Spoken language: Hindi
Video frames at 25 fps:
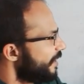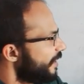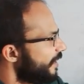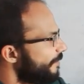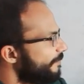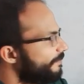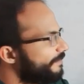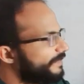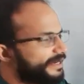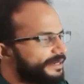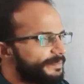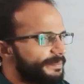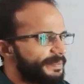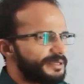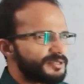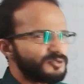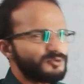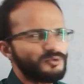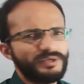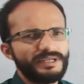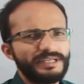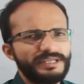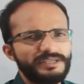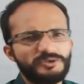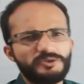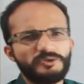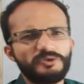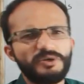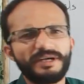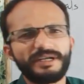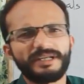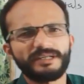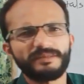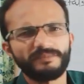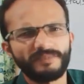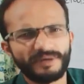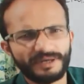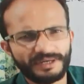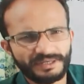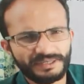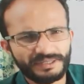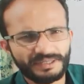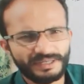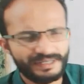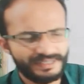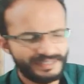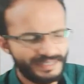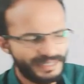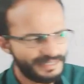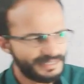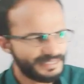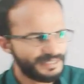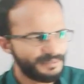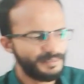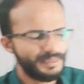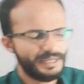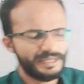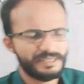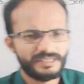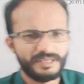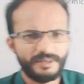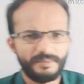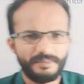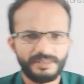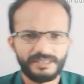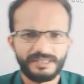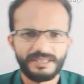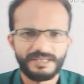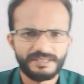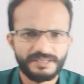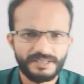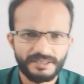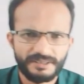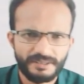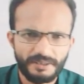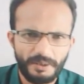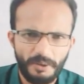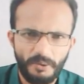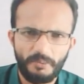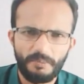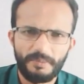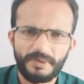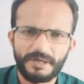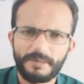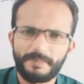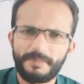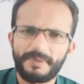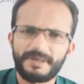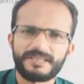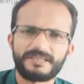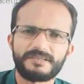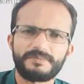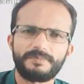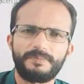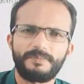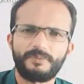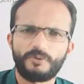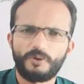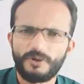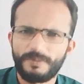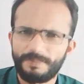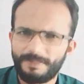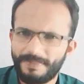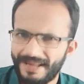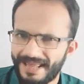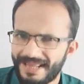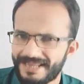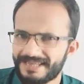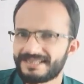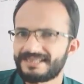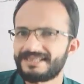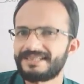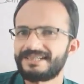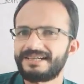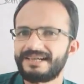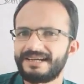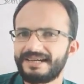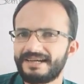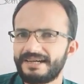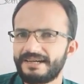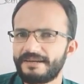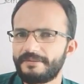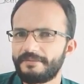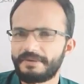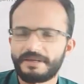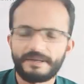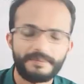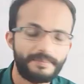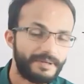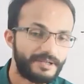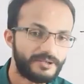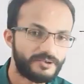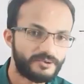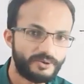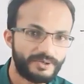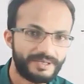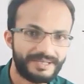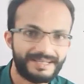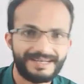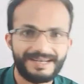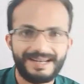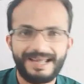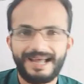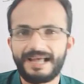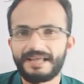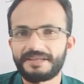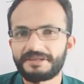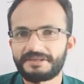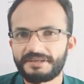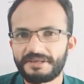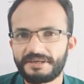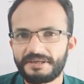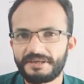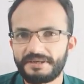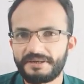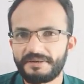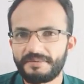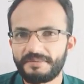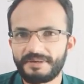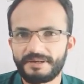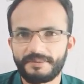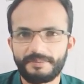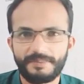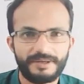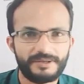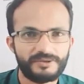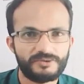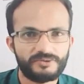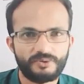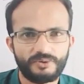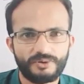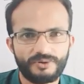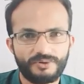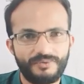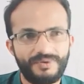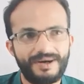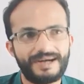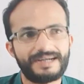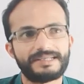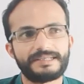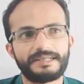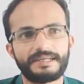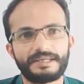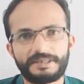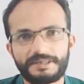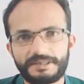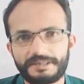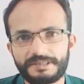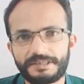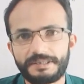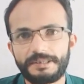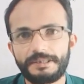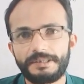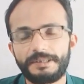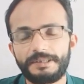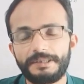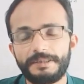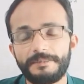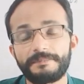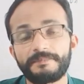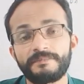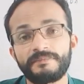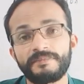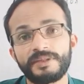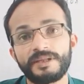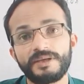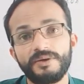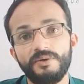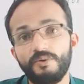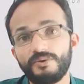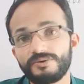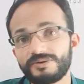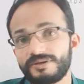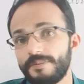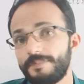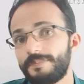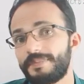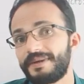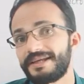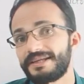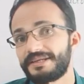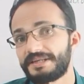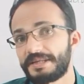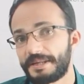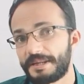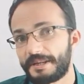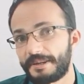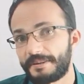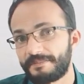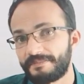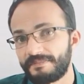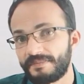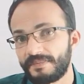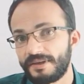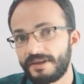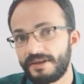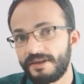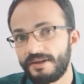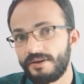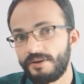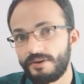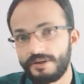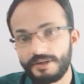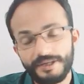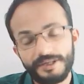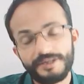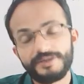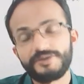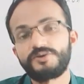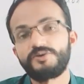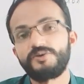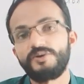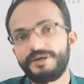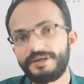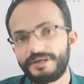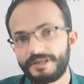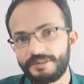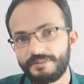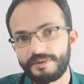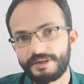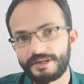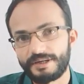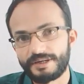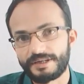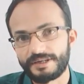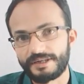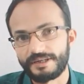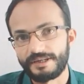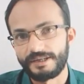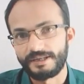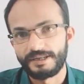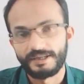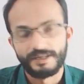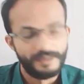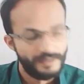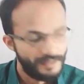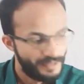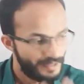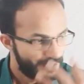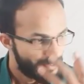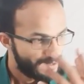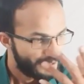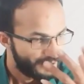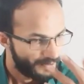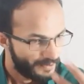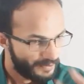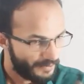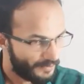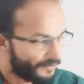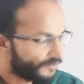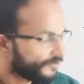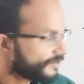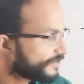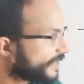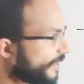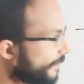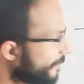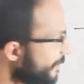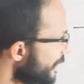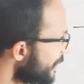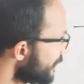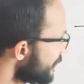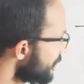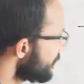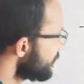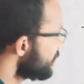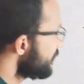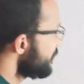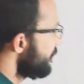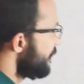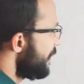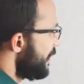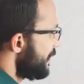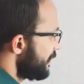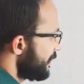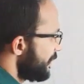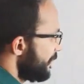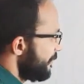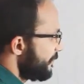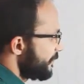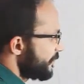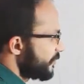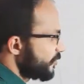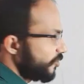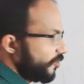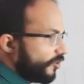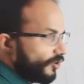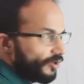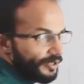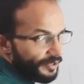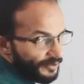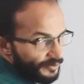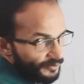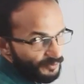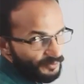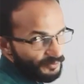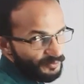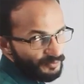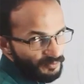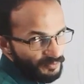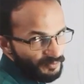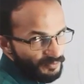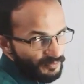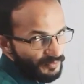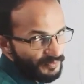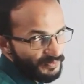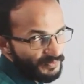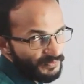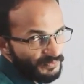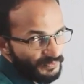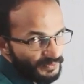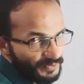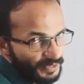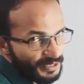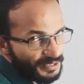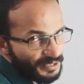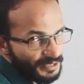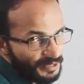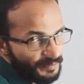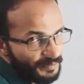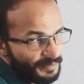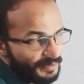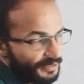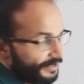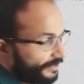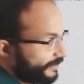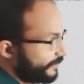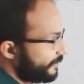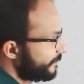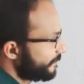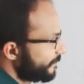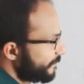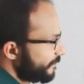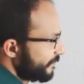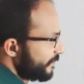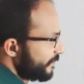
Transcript: अब मेरे पास कोई इंसुलेटिंग मटेरियल यानी कि मैं एग्जांपल दे सकता हूँ मेरे पास कोई प्लास्टिक है मेरे पास कोई ग्लास है मेरे पास कोई क्वार्ट्स क्रिस्टल है वो सब कैसे है इंसुलेटिंग मटेरियल है उसका मैं एनर्जी बैंड के ड्रॉ करूँ जैसे ये